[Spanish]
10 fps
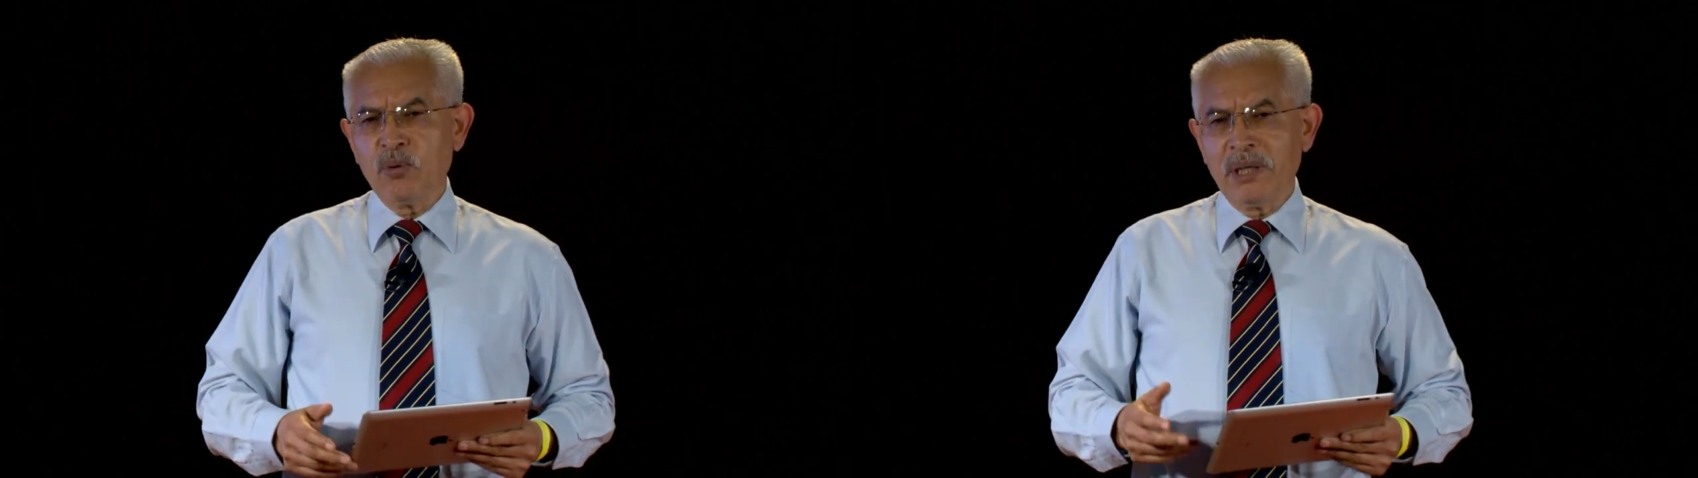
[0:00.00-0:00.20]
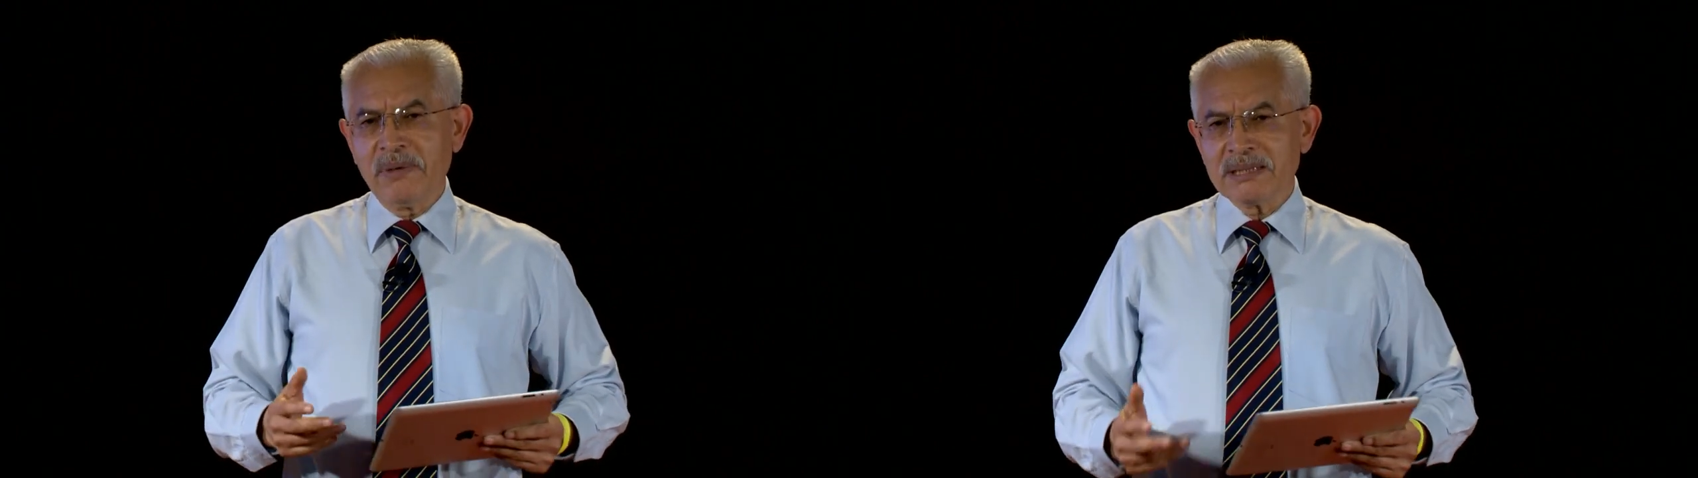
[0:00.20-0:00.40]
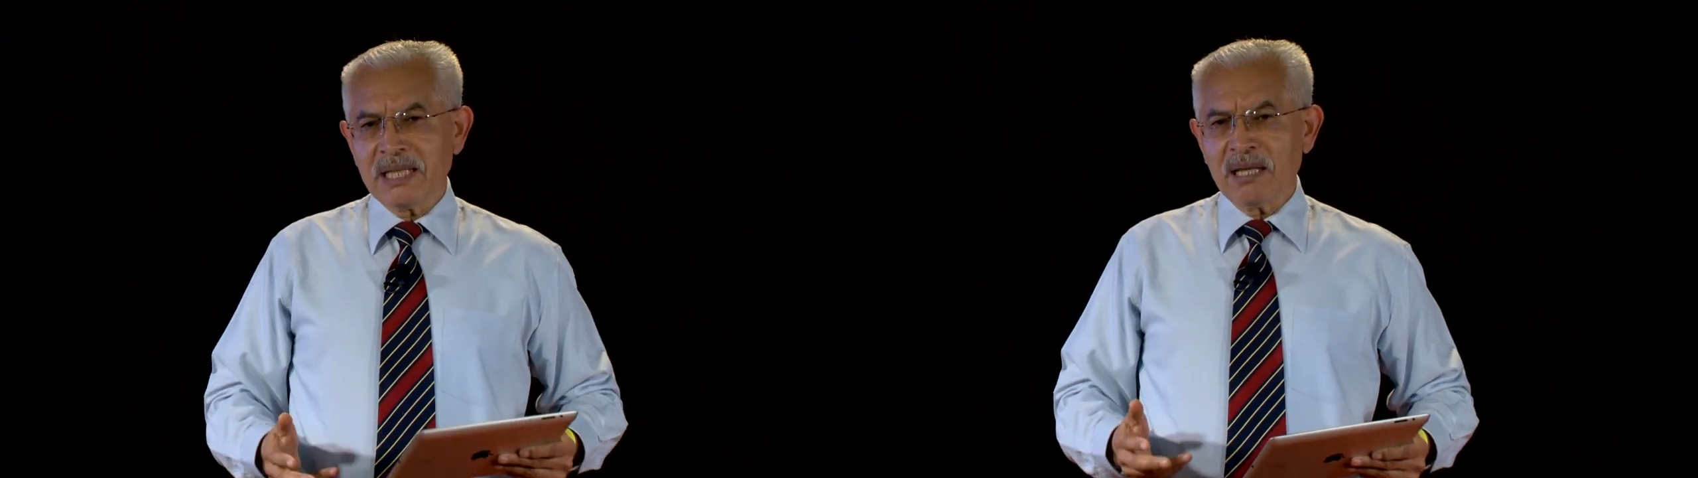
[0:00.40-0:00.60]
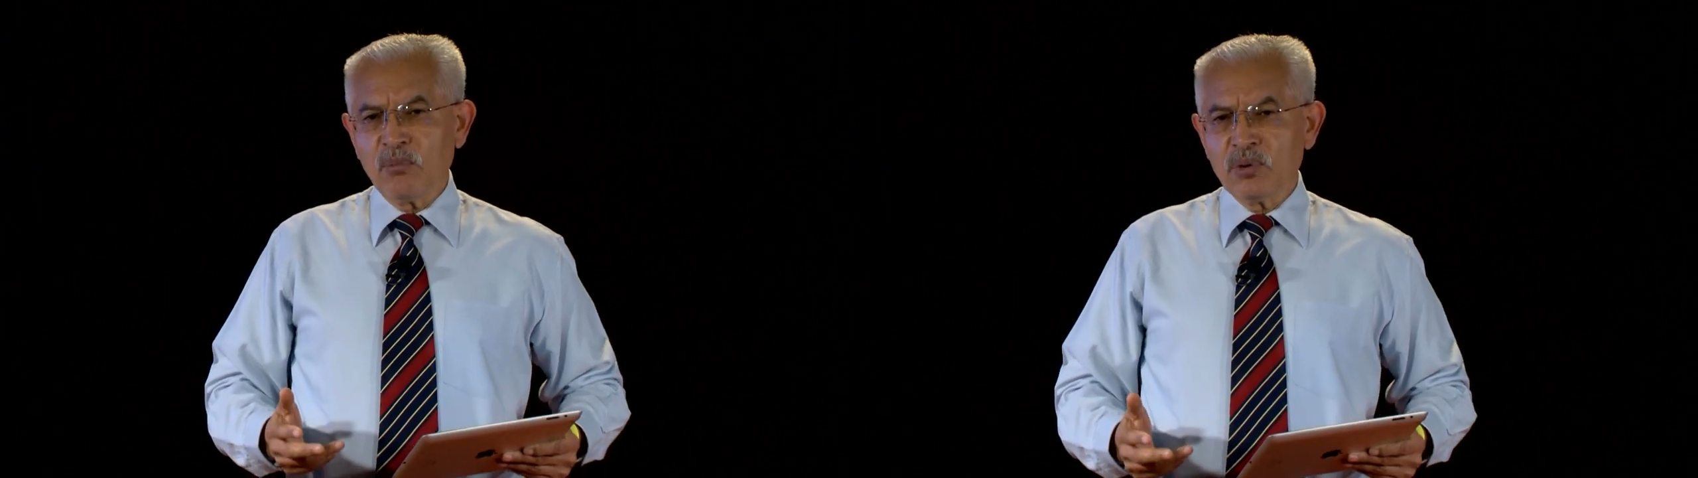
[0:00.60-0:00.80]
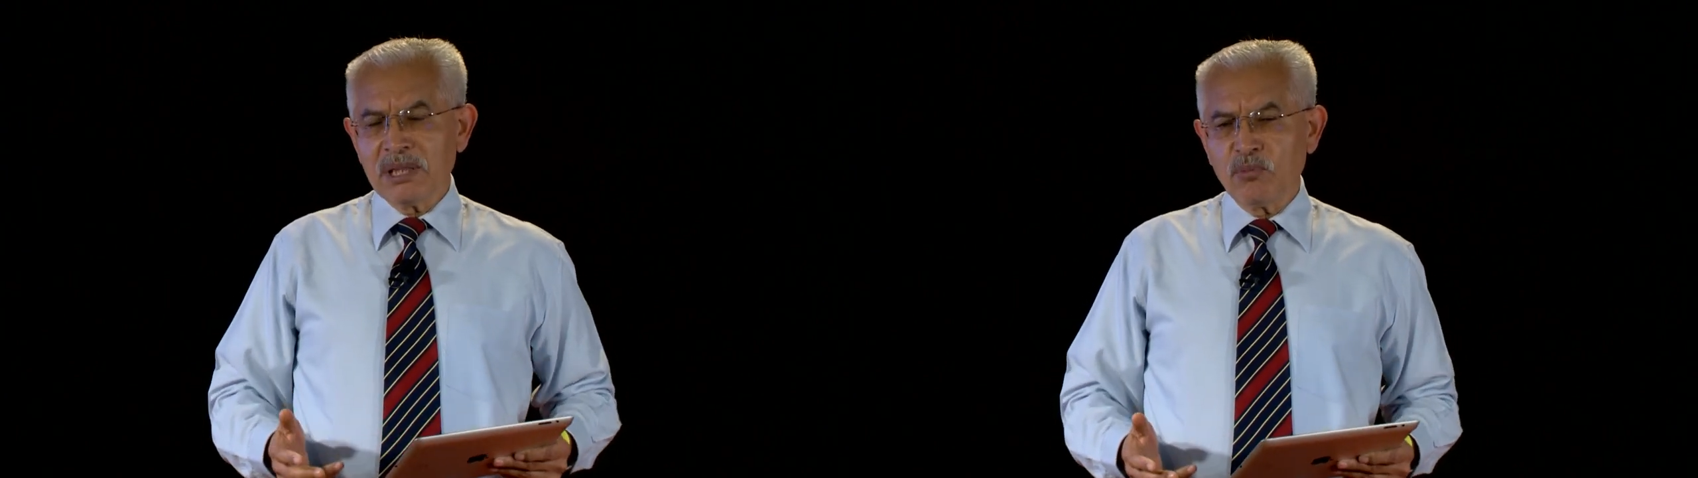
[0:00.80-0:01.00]
Universidad de
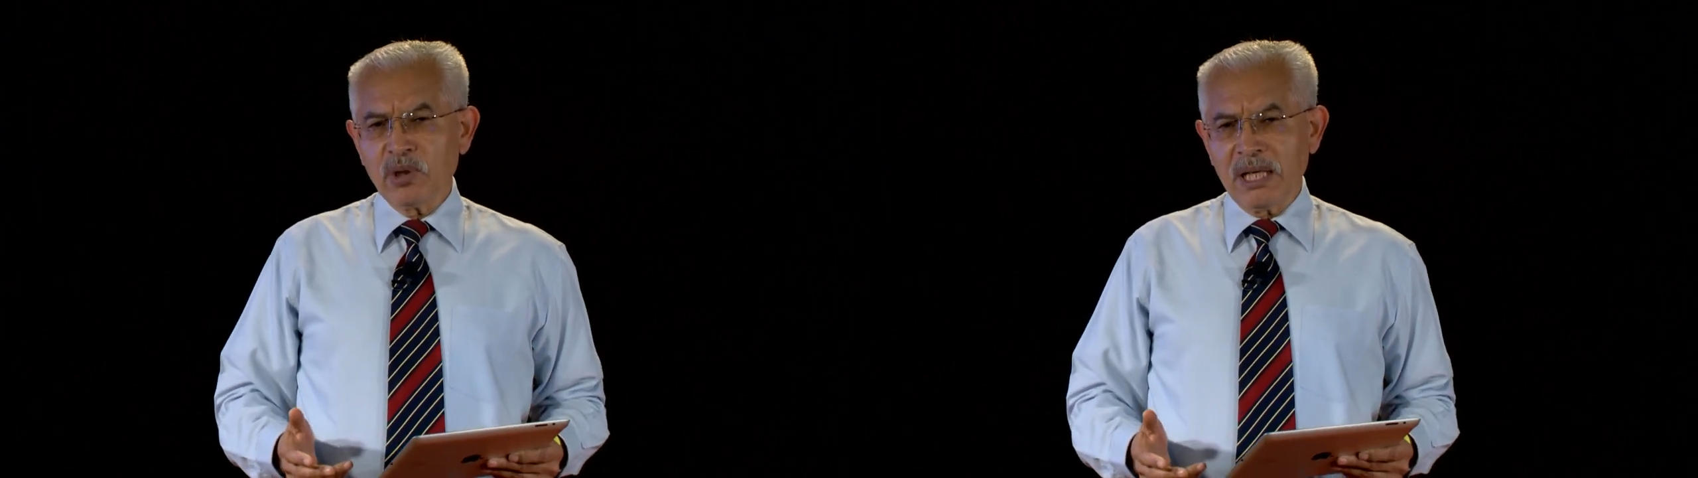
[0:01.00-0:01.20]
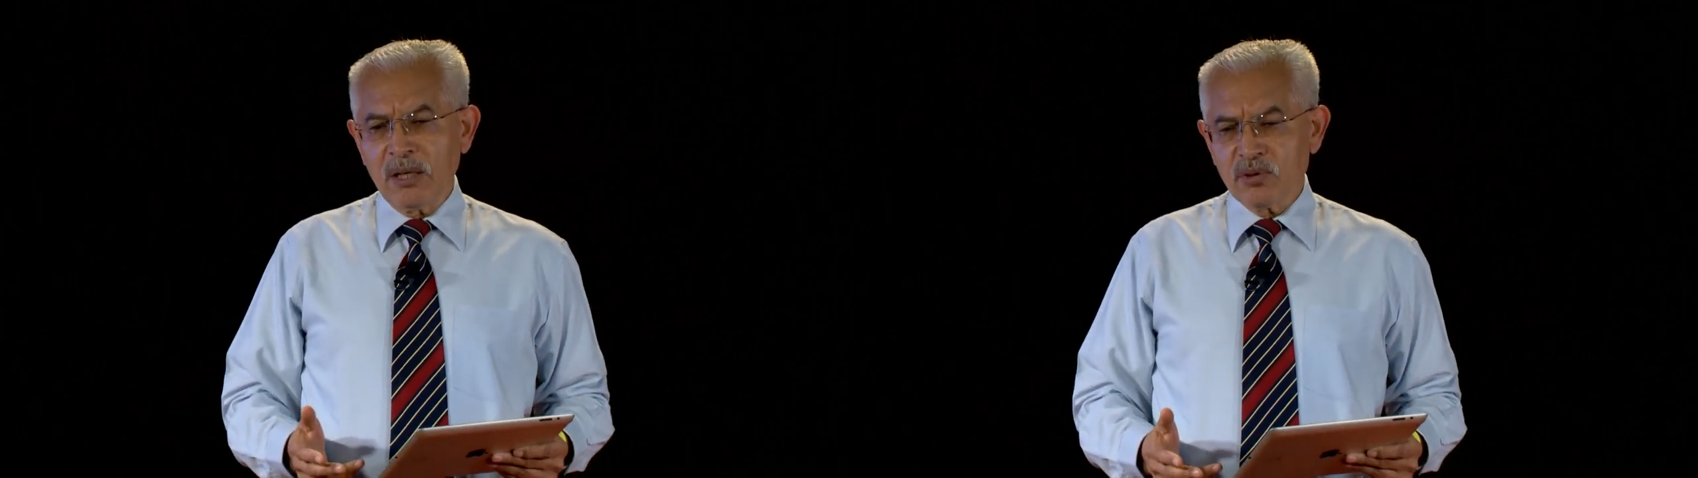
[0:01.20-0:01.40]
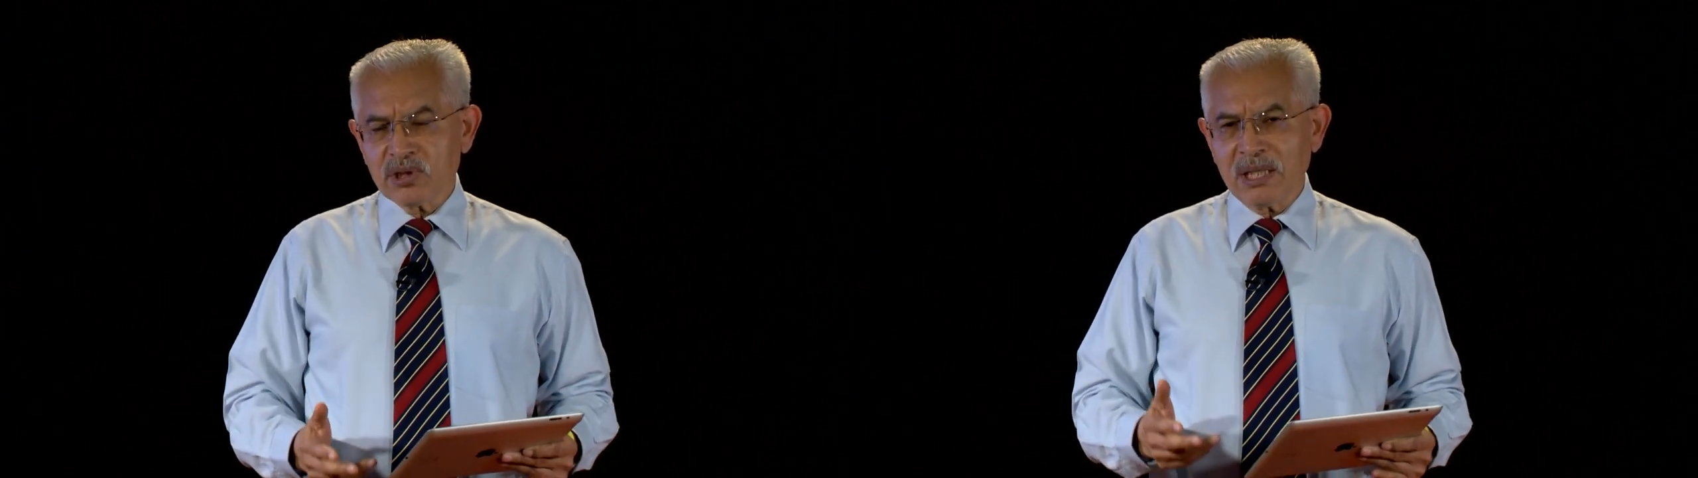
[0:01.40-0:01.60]
Montemorelos,